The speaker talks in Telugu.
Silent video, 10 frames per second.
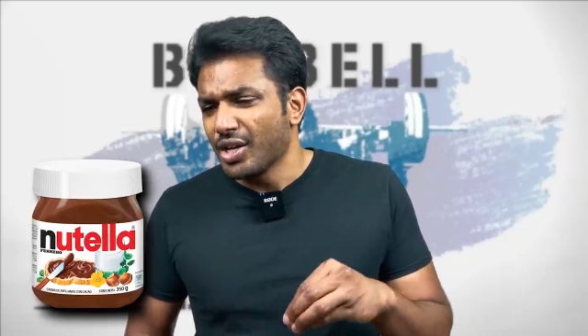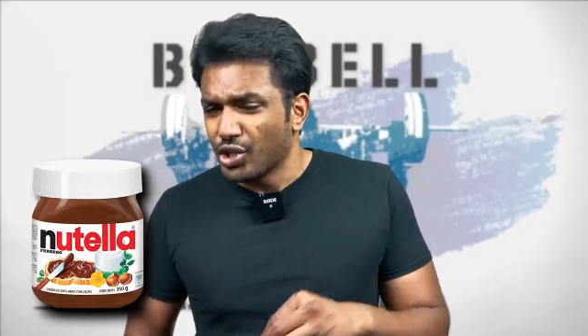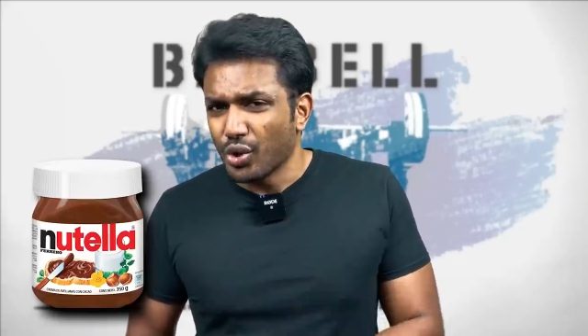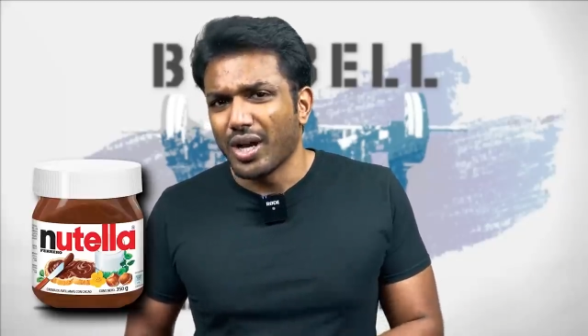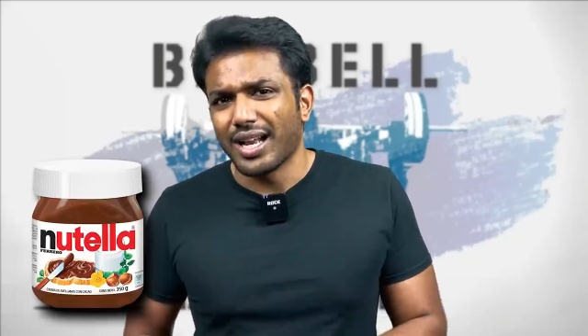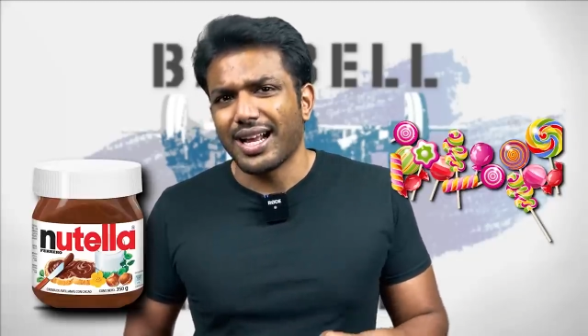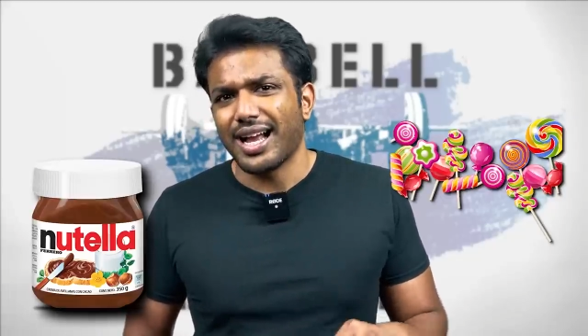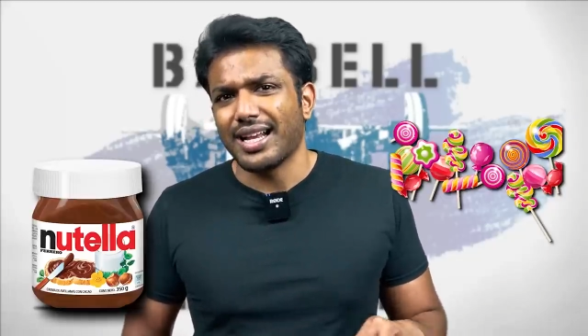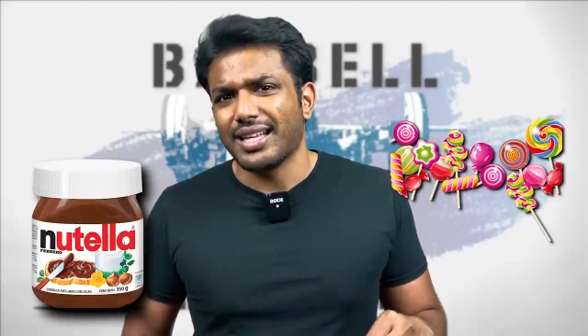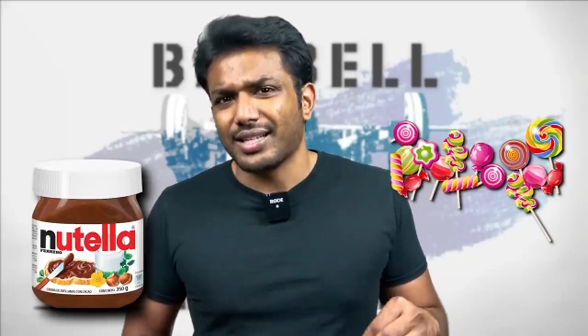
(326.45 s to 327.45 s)
షుగర్
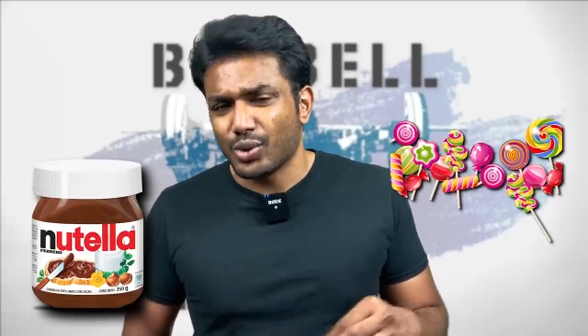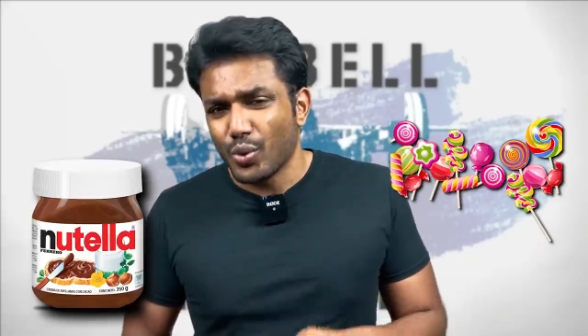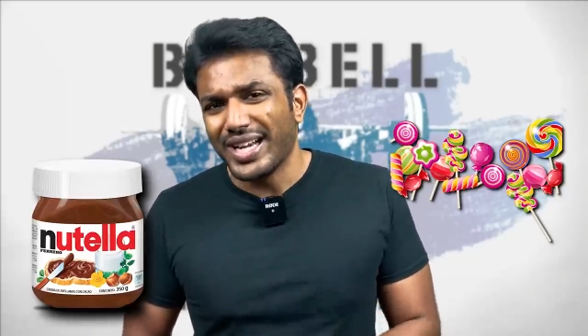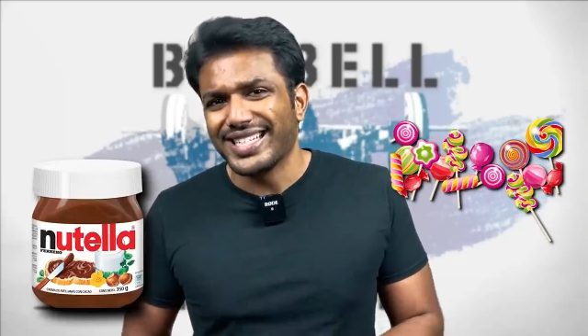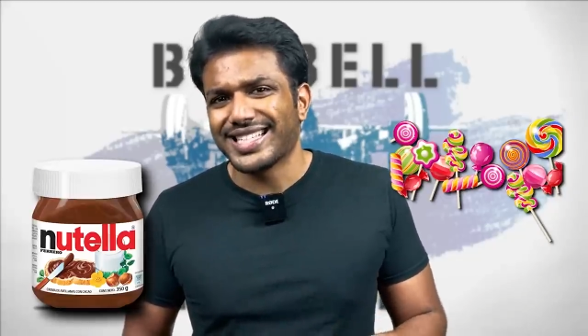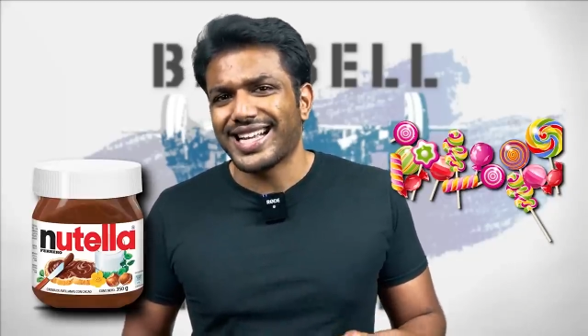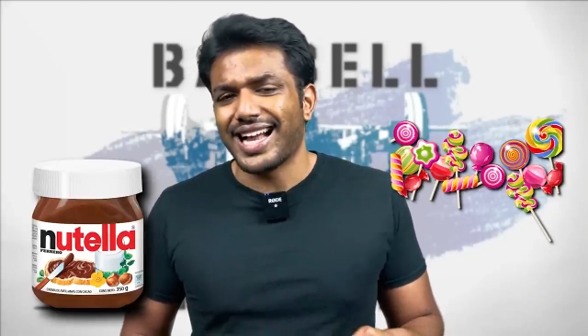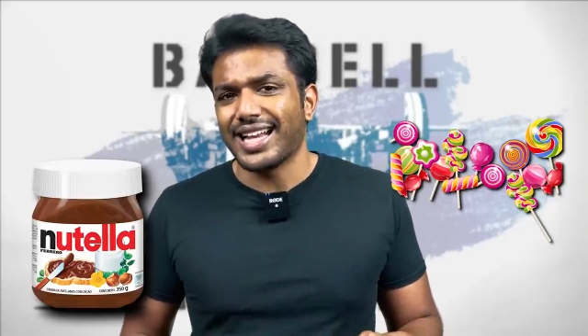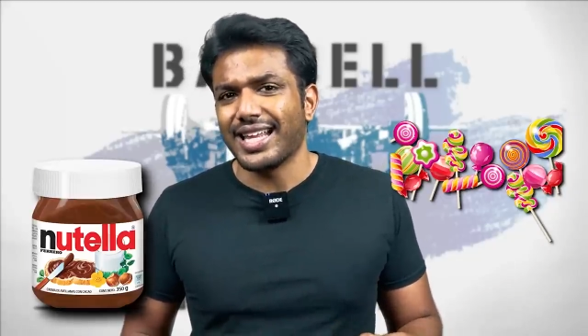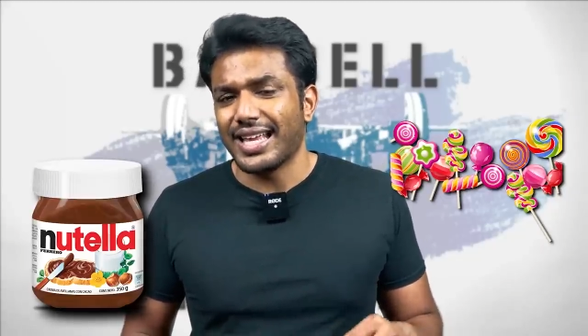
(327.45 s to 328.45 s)
కానీ స్వీట్స్
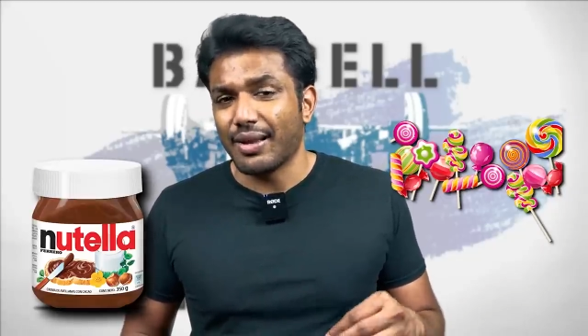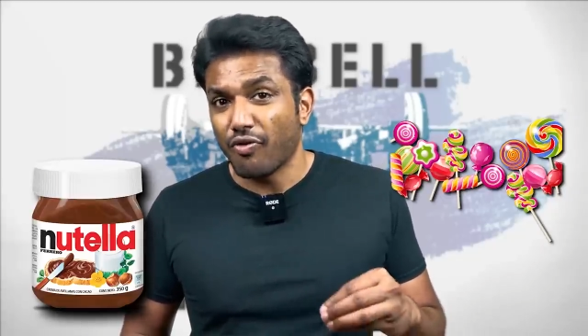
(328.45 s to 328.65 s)
కానీ